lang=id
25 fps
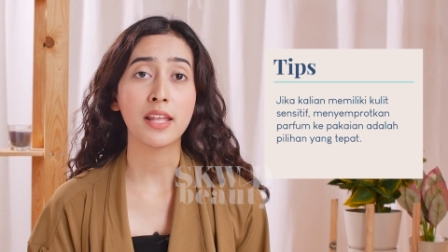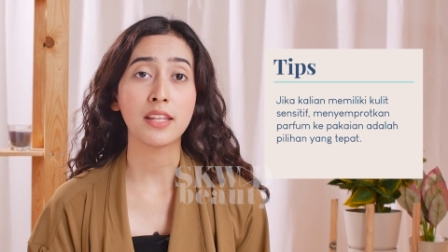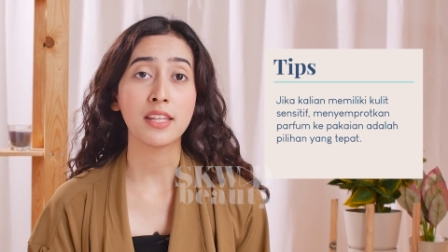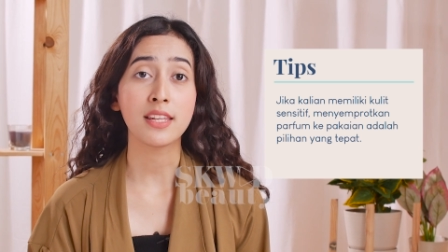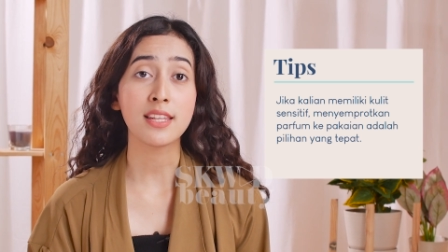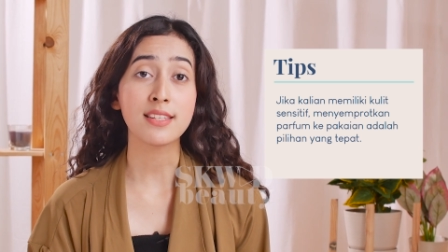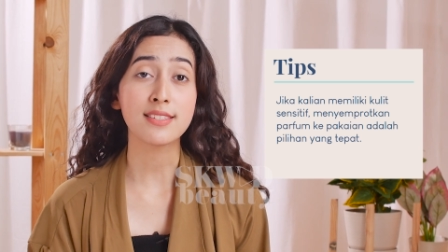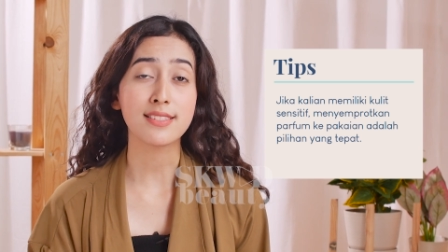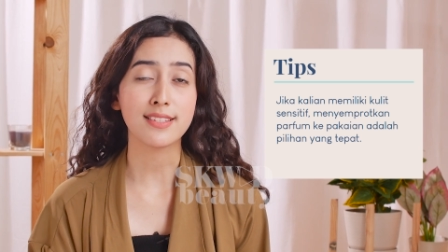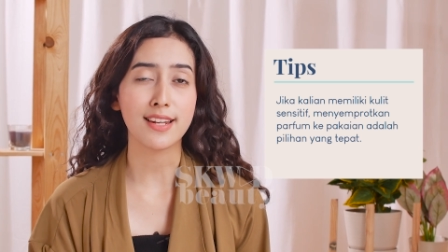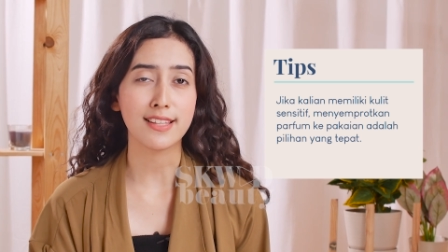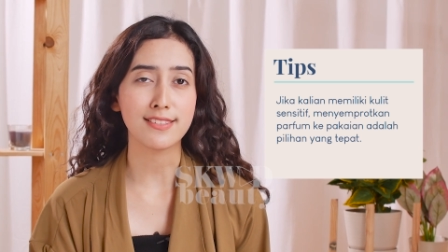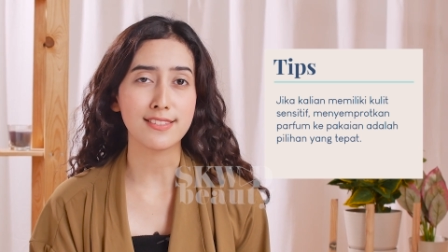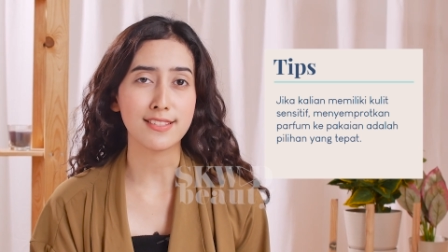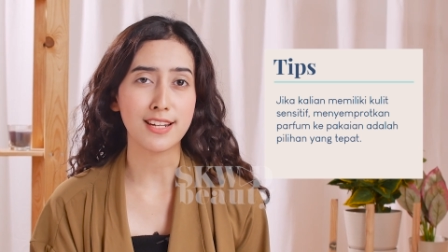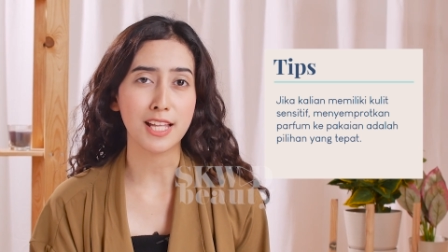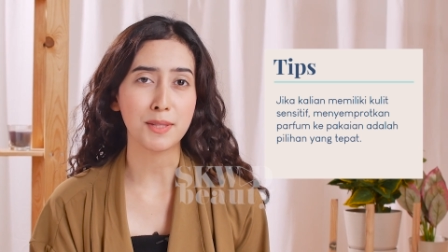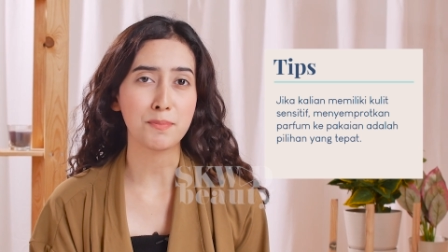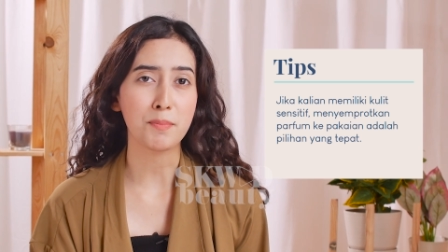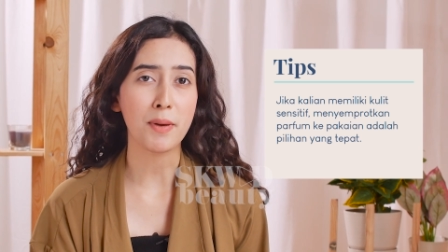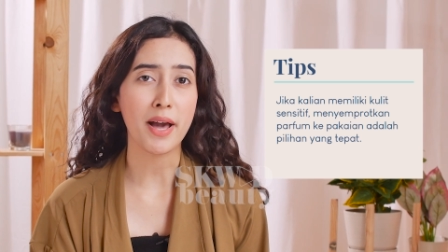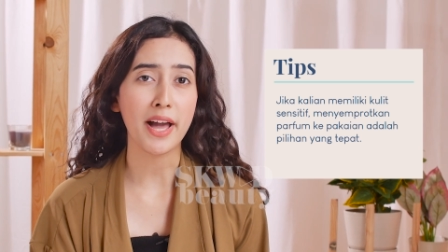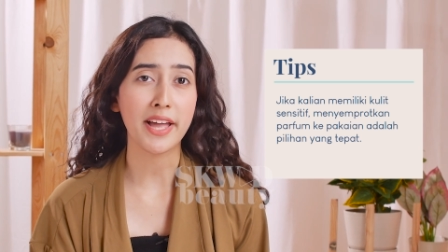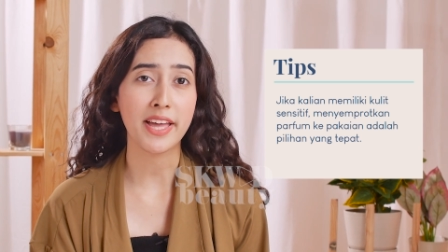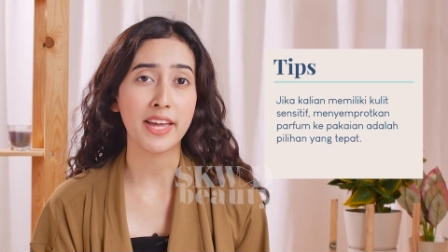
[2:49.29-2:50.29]
ini serat-serat
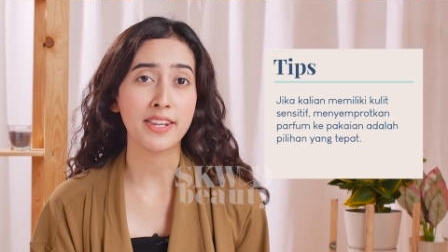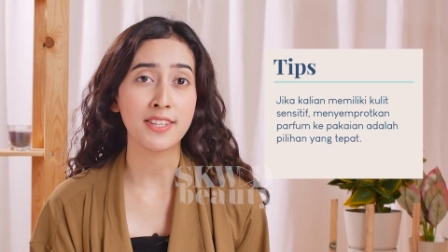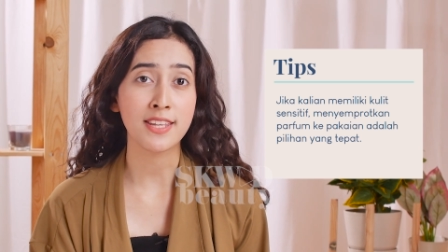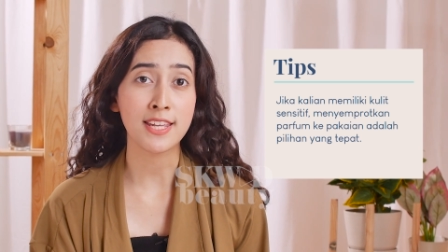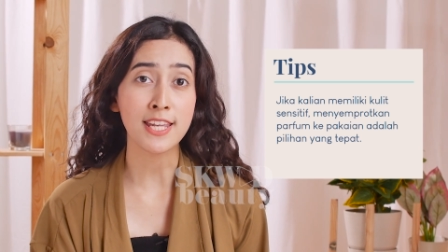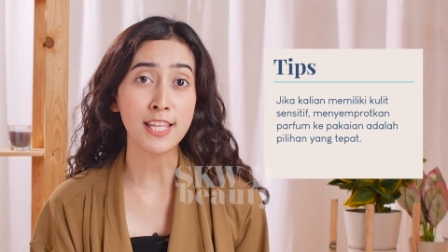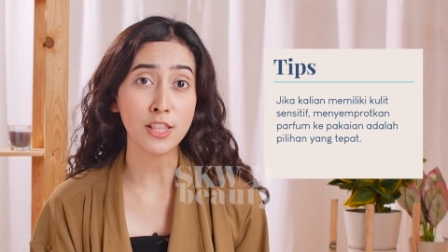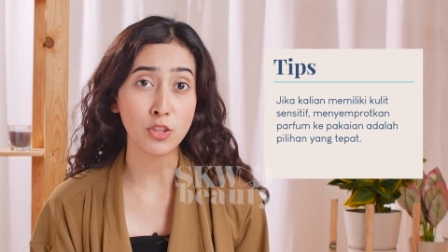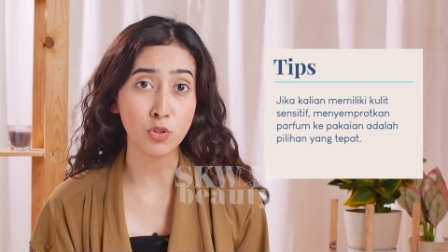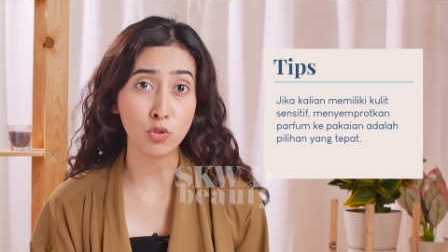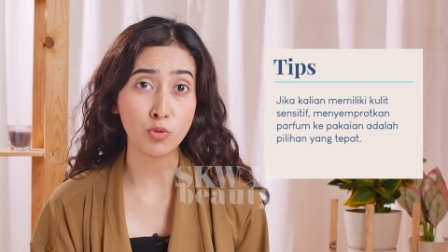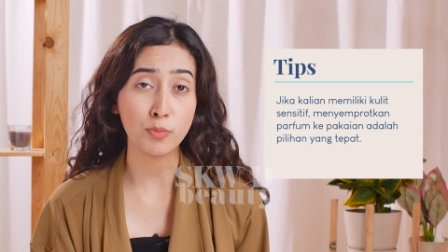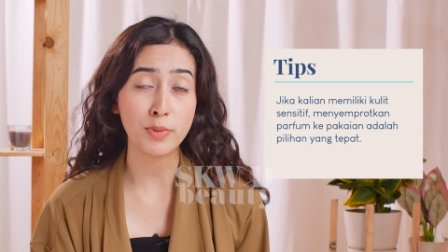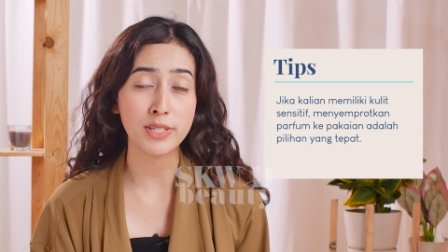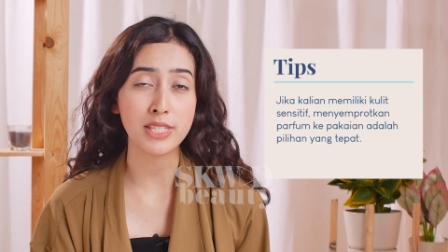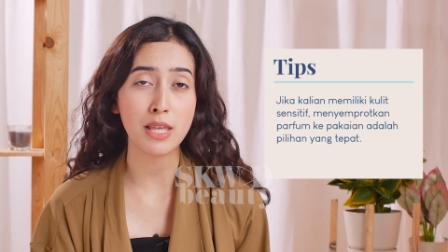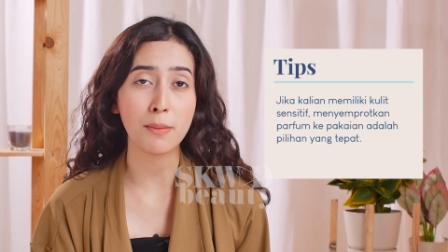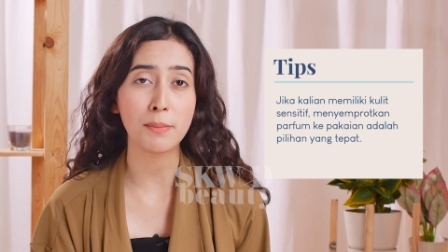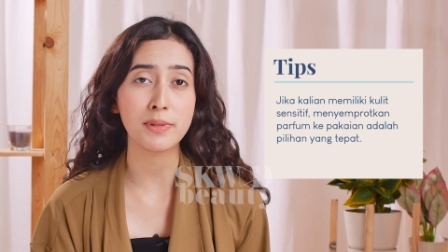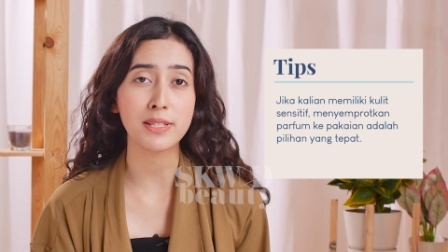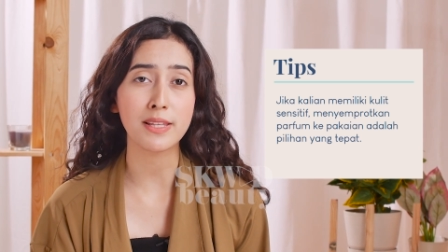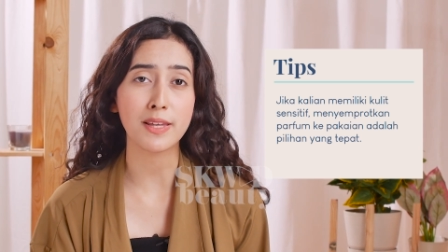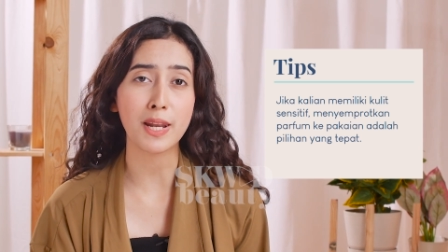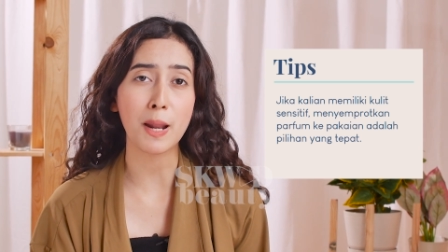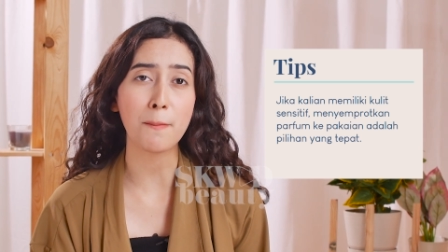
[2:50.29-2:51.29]
pakaiannya itu bisa
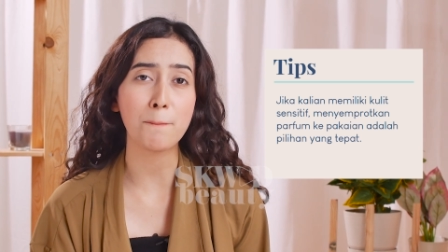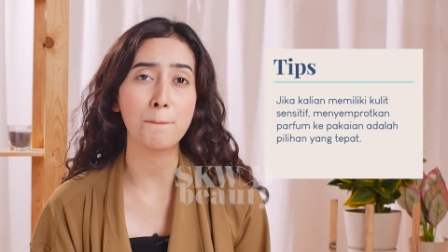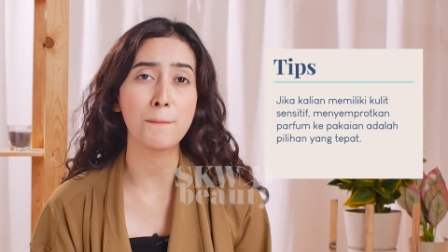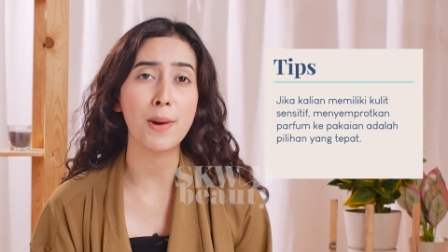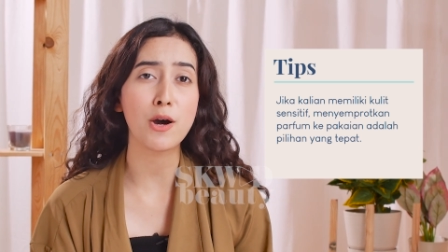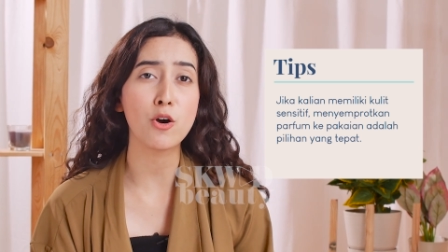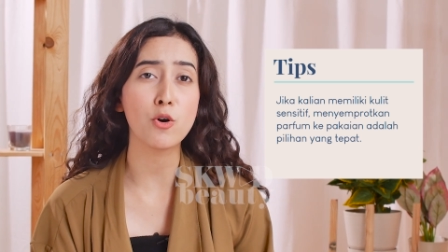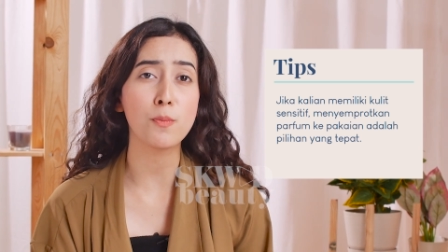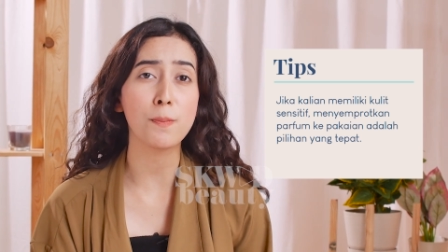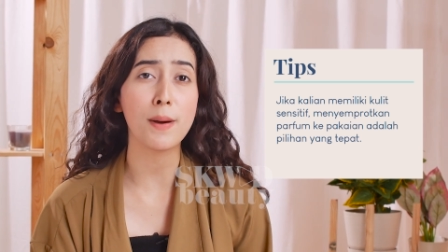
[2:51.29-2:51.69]
menyerap bau